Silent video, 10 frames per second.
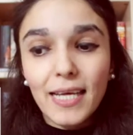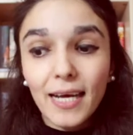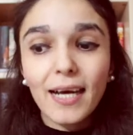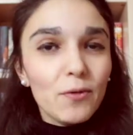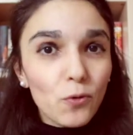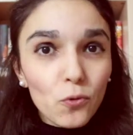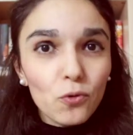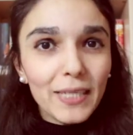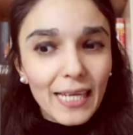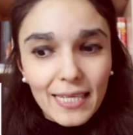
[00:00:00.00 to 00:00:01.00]
saga, i
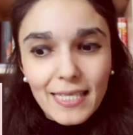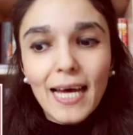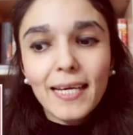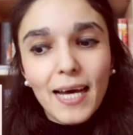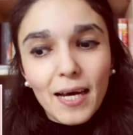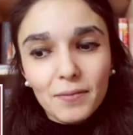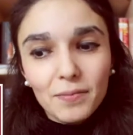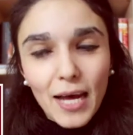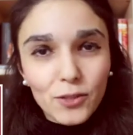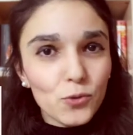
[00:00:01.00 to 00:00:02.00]
volumi della saga
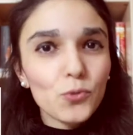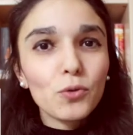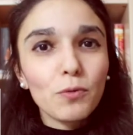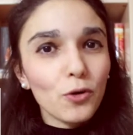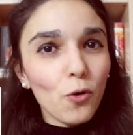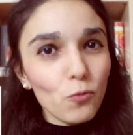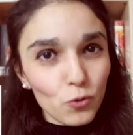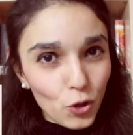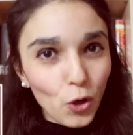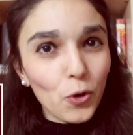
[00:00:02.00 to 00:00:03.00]
assumono
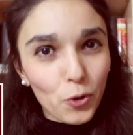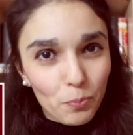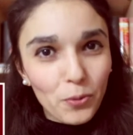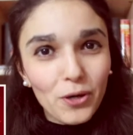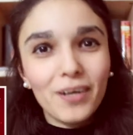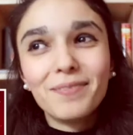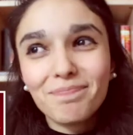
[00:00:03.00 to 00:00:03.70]
un corpo